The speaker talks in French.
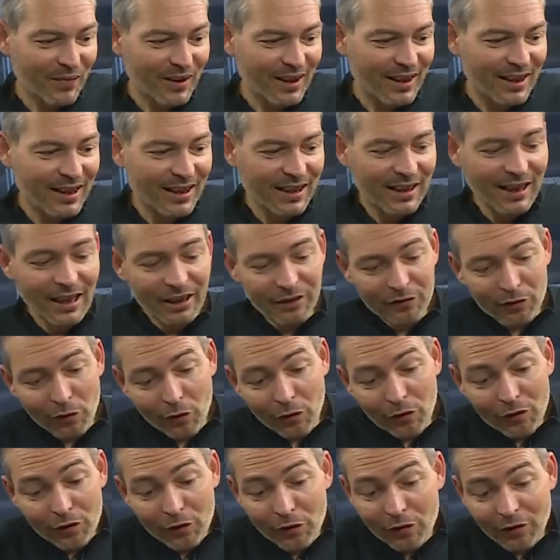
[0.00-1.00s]
et, là, il
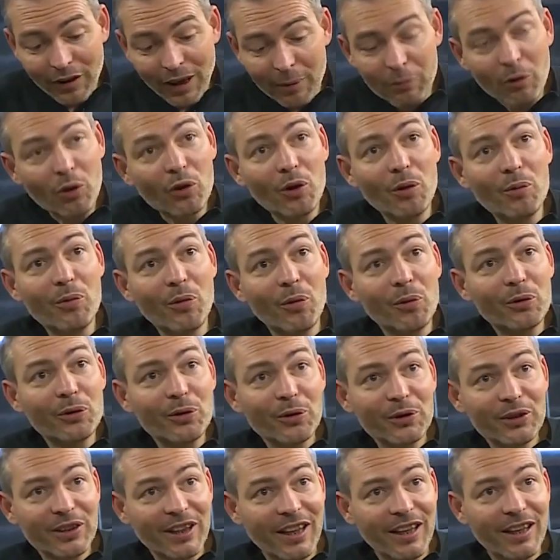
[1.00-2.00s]
faut vraiment le bon
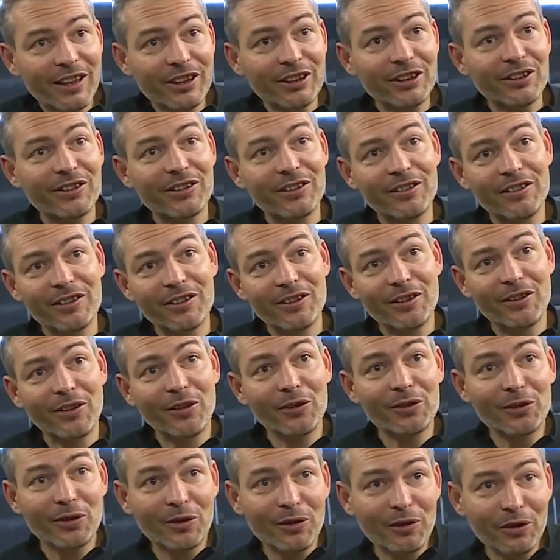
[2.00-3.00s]
dosage euh,
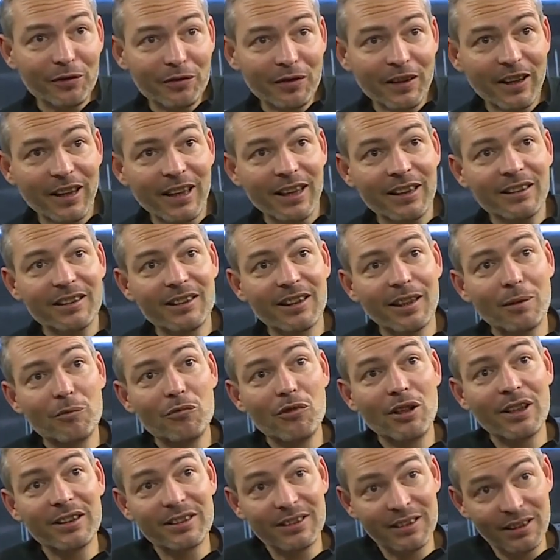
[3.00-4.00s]
entre le frêne, qui est un
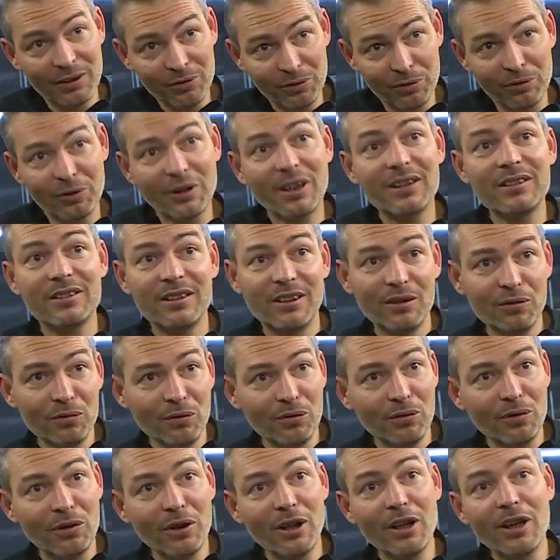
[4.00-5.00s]
bois assez dur, assez
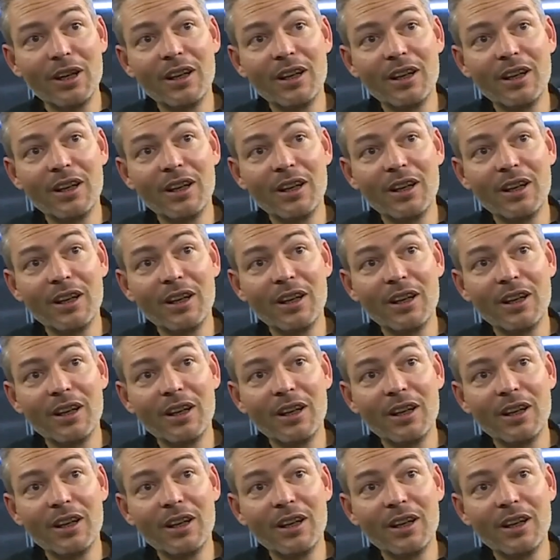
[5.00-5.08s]
lourd,